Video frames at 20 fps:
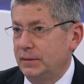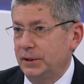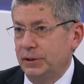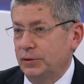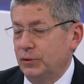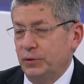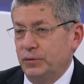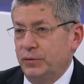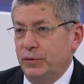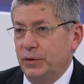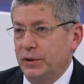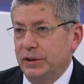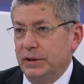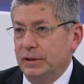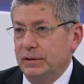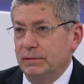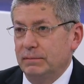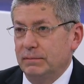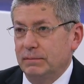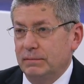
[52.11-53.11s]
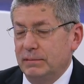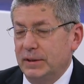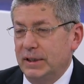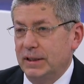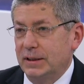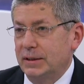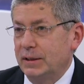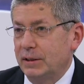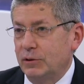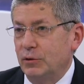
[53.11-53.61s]
isso foi
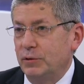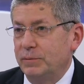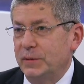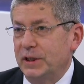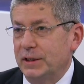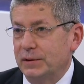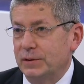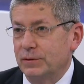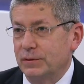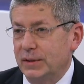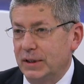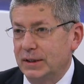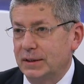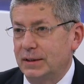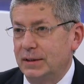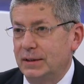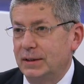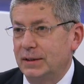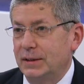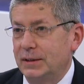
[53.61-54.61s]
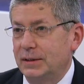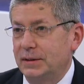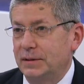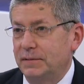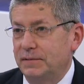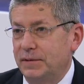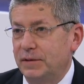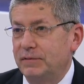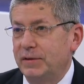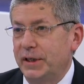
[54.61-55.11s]
desde o começo,
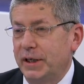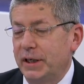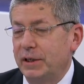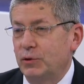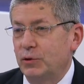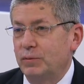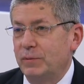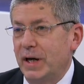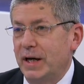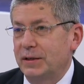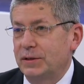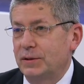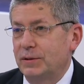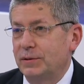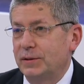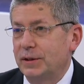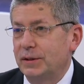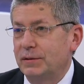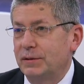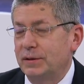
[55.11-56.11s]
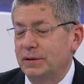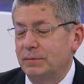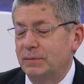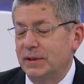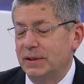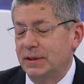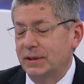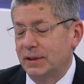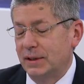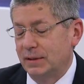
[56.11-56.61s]
desde fevereiro, março de
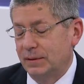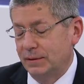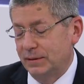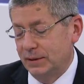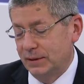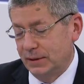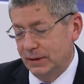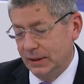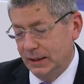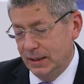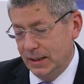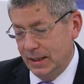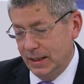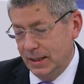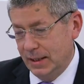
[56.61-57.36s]
2014